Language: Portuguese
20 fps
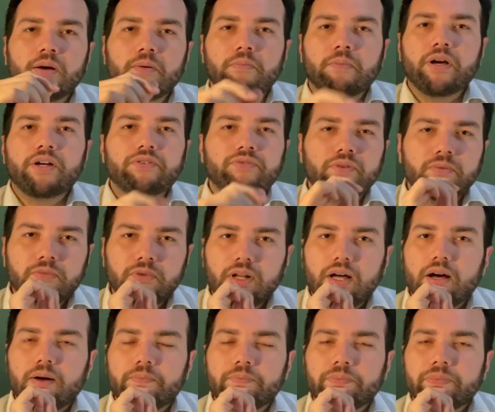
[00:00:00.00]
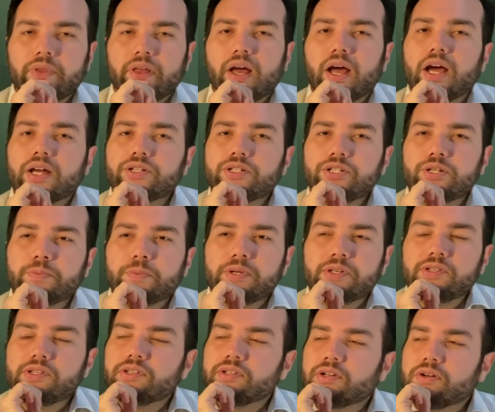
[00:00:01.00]
Mas vamos lá, a gente
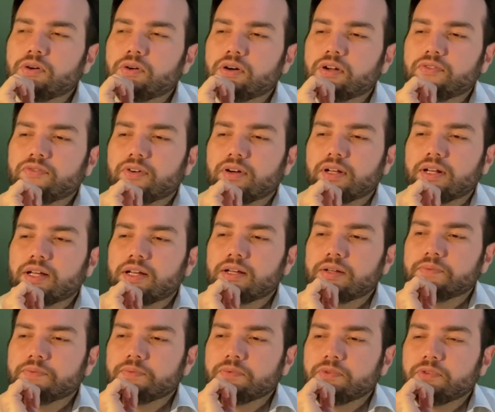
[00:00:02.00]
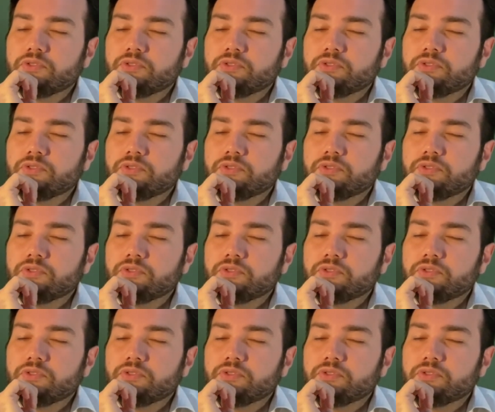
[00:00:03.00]
precisa agora falar